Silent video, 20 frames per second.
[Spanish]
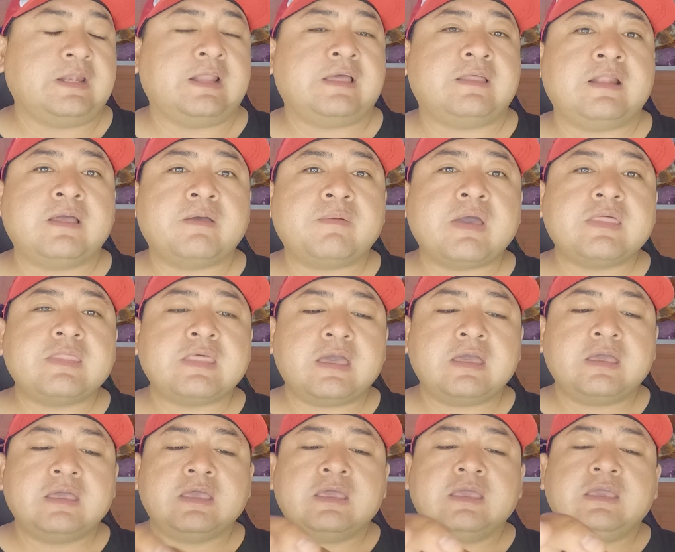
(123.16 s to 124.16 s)
de la
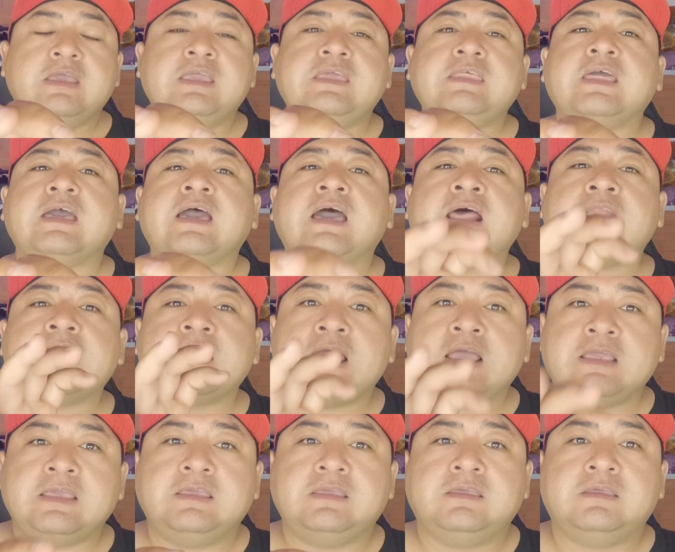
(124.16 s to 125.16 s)
lavada y
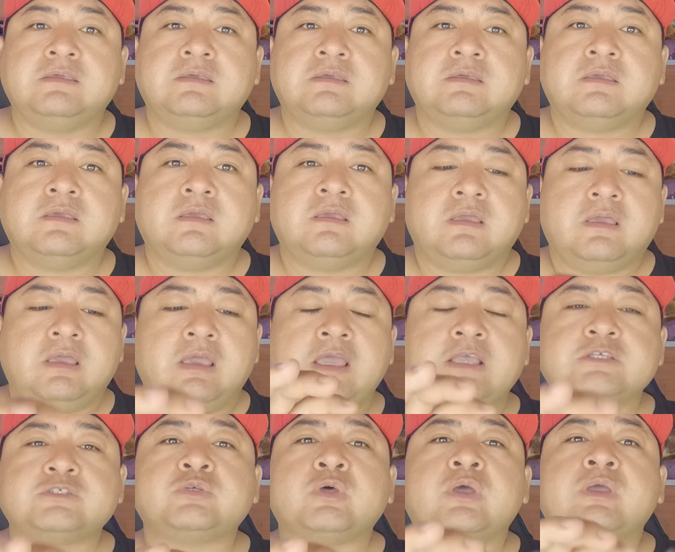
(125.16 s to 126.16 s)
dejarla ahí.
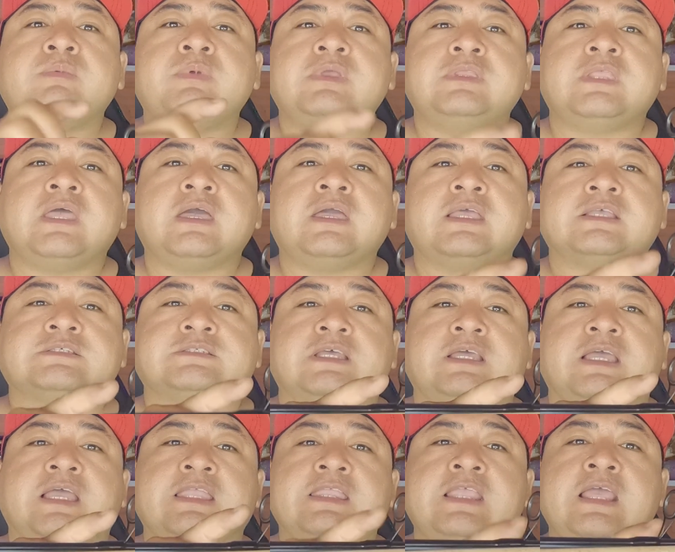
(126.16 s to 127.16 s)
Eso evita que
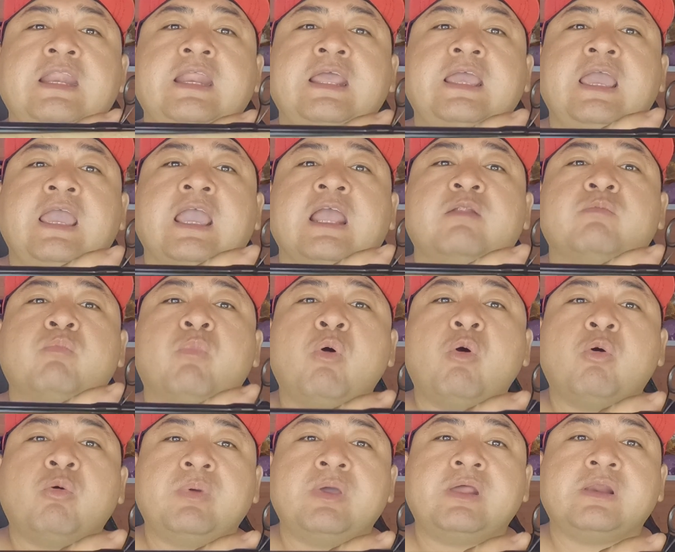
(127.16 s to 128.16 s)
se genere el
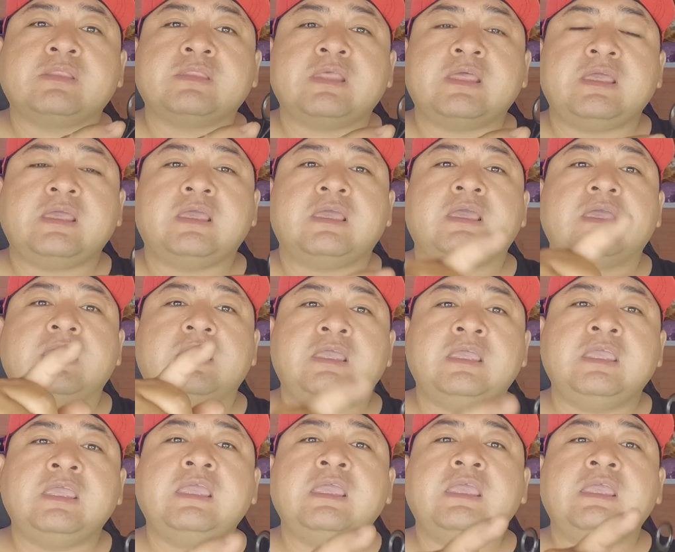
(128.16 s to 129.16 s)
moho verde
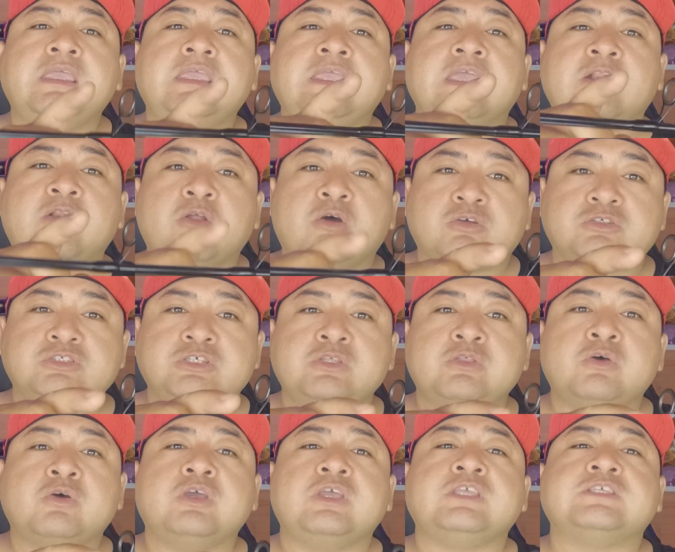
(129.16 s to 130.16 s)
y, el
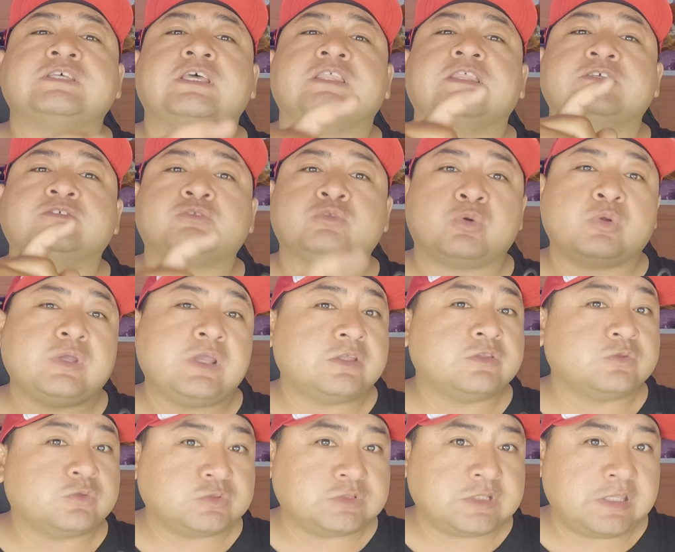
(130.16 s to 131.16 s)
óxido y se
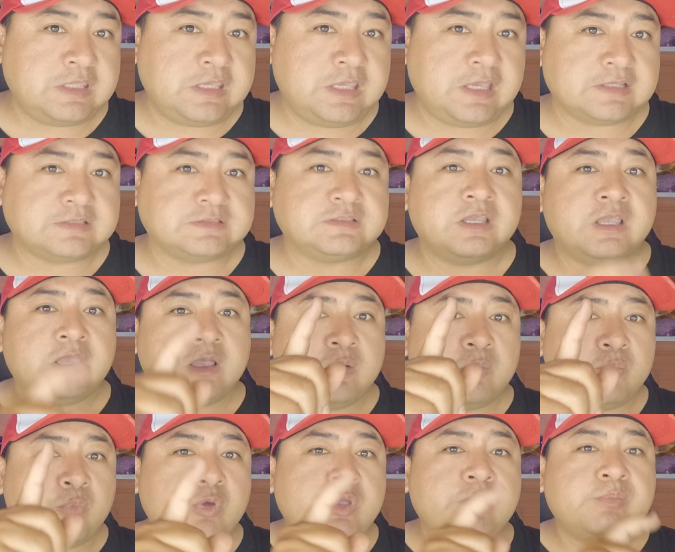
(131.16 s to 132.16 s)
destruyan tus anillas.
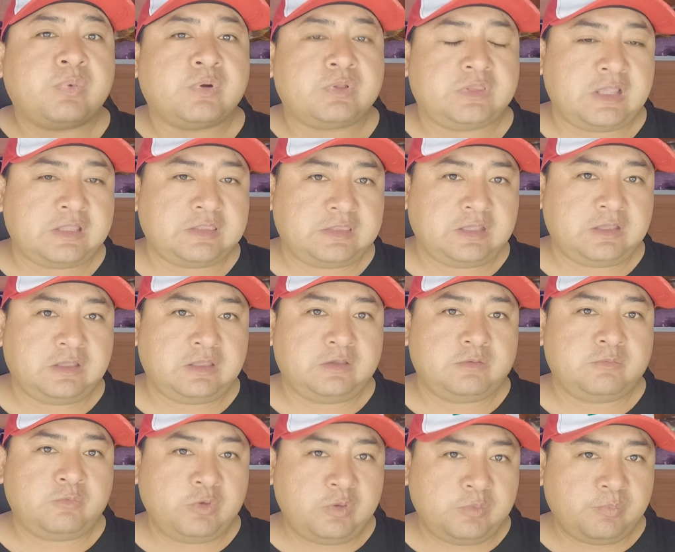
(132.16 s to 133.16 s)
Muy importante,
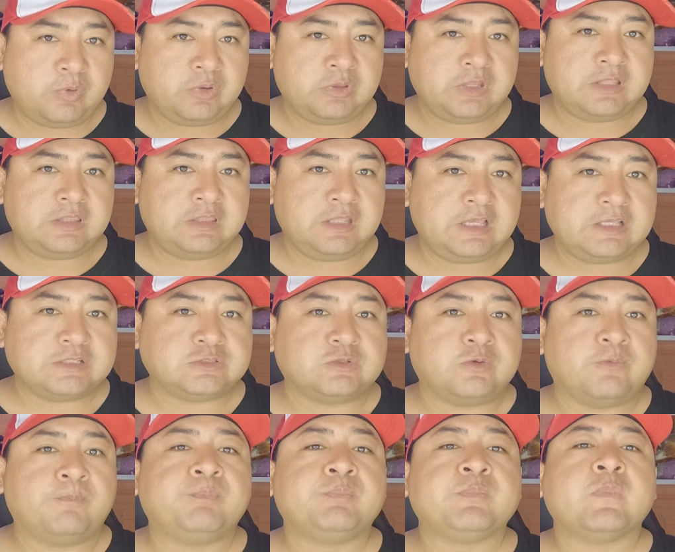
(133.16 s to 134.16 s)
muy importante
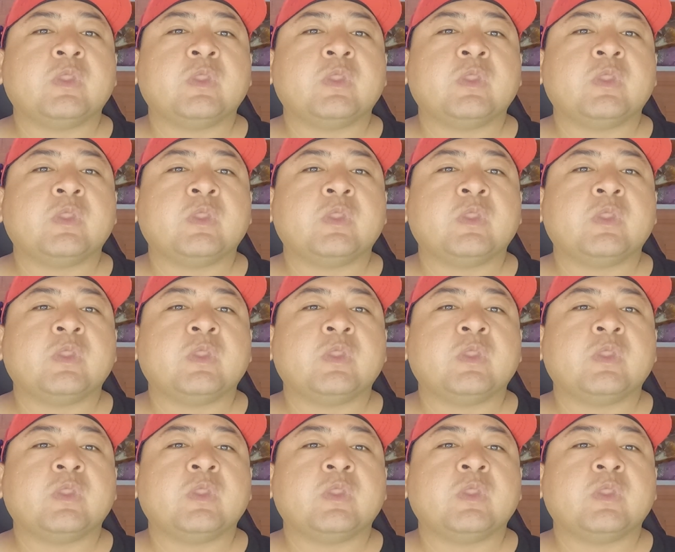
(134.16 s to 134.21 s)
eso.